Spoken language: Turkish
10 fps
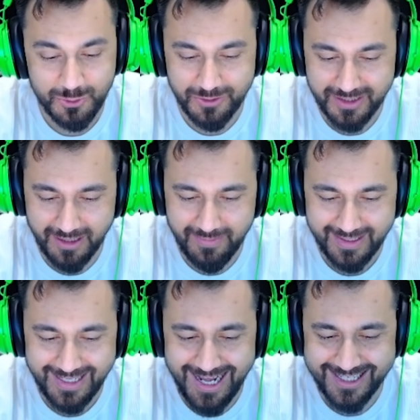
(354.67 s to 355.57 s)
çok iyi
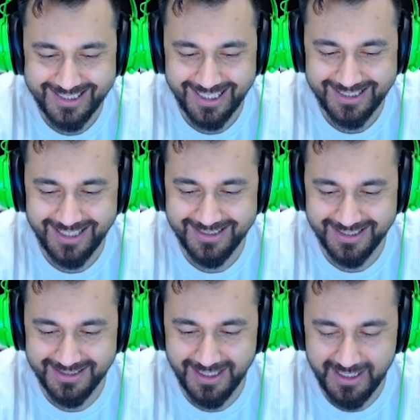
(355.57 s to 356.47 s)
haber. Gerçekten
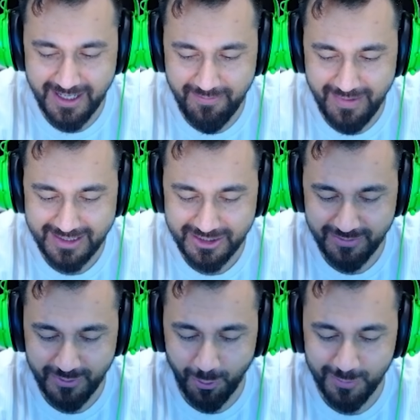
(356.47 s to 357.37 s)
tadından yenmez
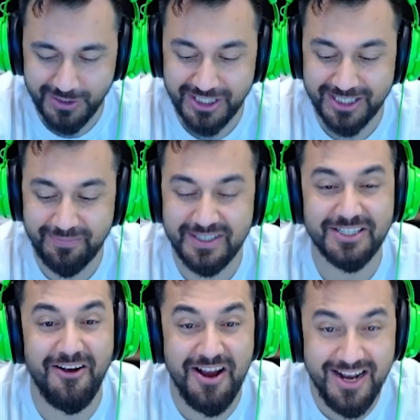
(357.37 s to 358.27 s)
şimdi. Oğlum
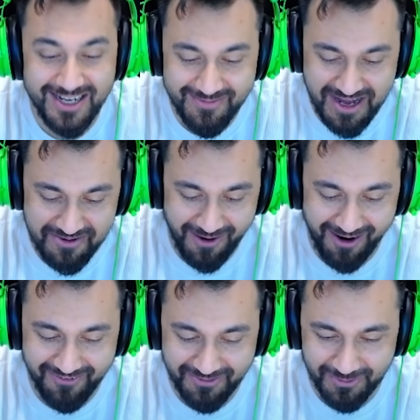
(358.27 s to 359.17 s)
45-50 mermi
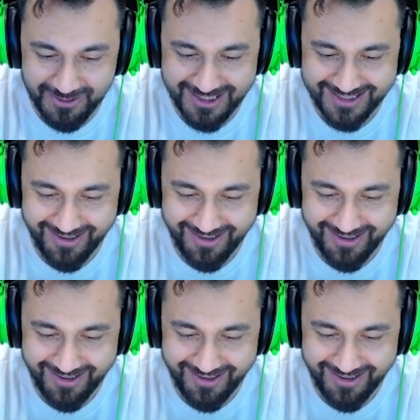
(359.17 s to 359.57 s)
abime oynayacağız